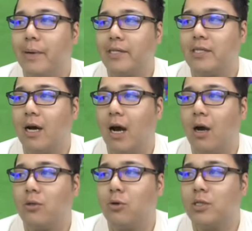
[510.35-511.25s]
パスが
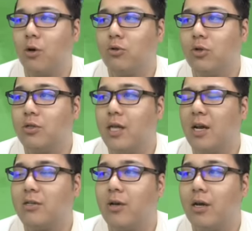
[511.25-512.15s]
どうせ遅く
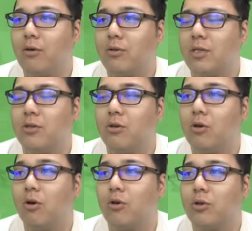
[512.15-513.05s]
なるやろうっていう
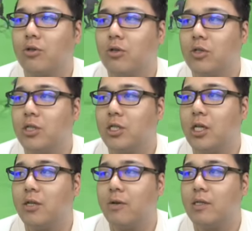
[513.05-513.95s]
のを予測し
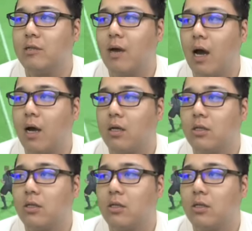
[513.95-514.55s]
てディフェンスは